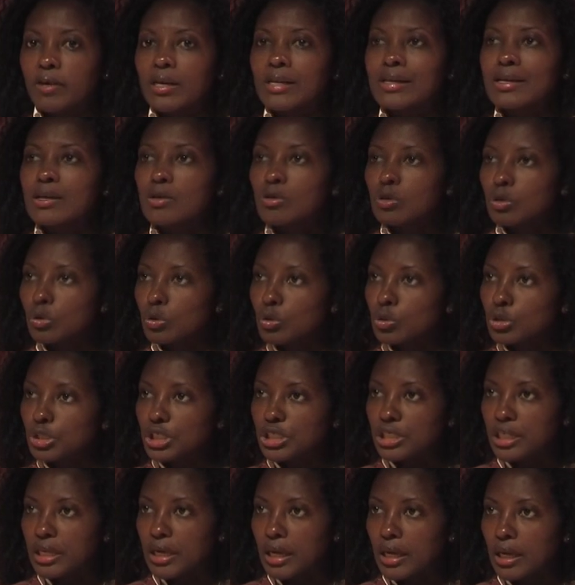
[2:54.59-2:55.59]

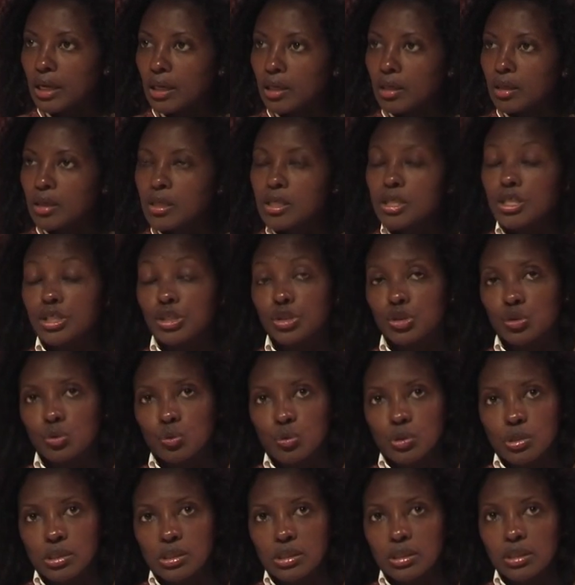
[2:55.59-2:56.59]
riconoscere i
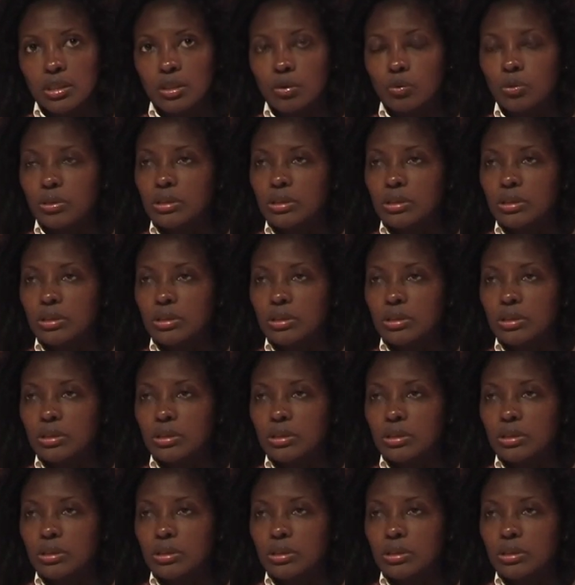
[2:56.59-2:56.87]
giusti,